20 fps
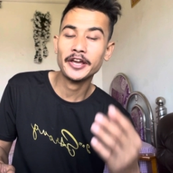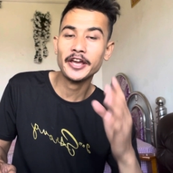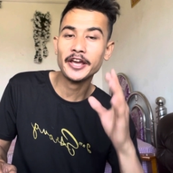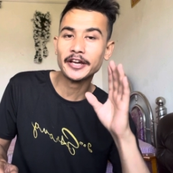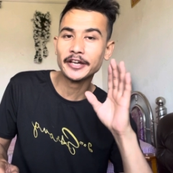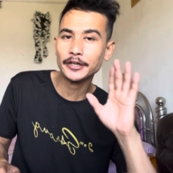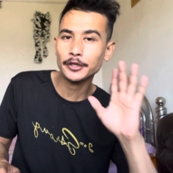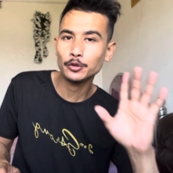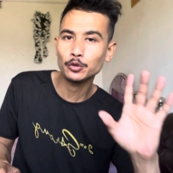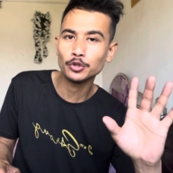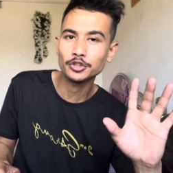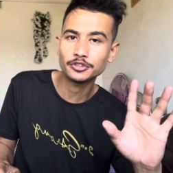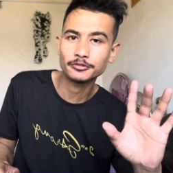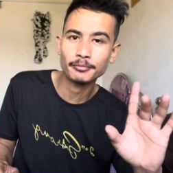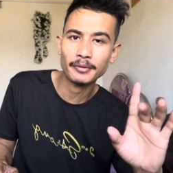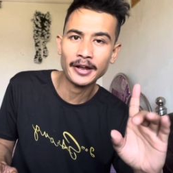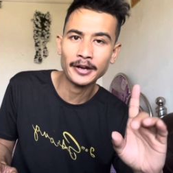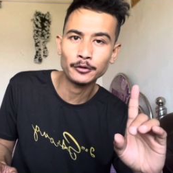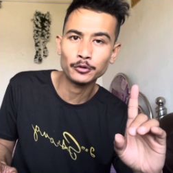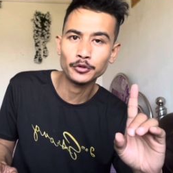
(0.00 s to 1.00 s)
एक ही रूट
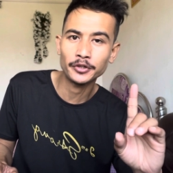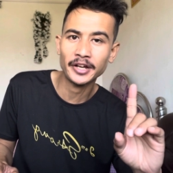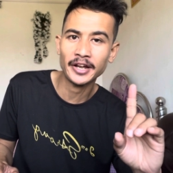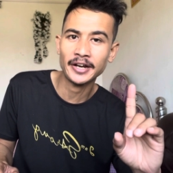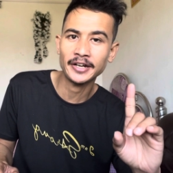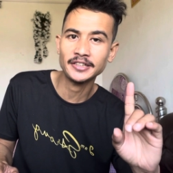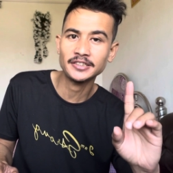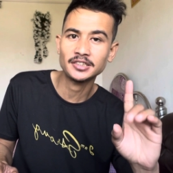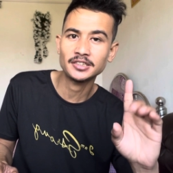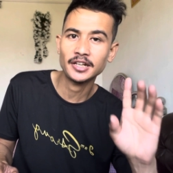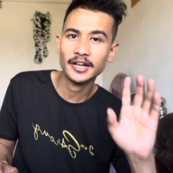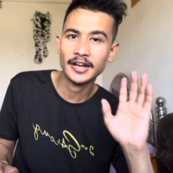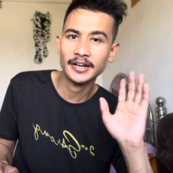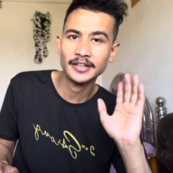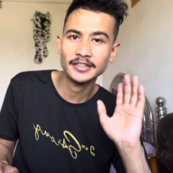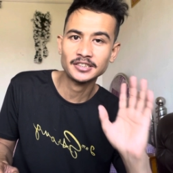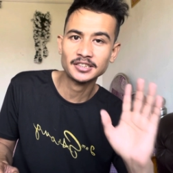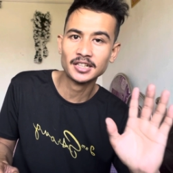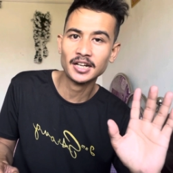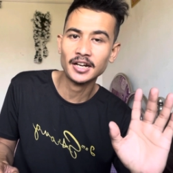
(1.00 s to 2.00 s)
मेन रूट है एन एच एन
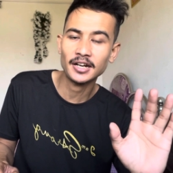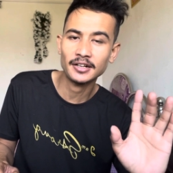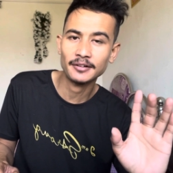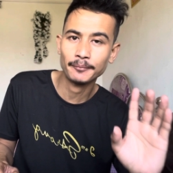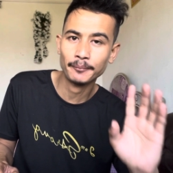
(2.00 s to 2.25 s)
एच का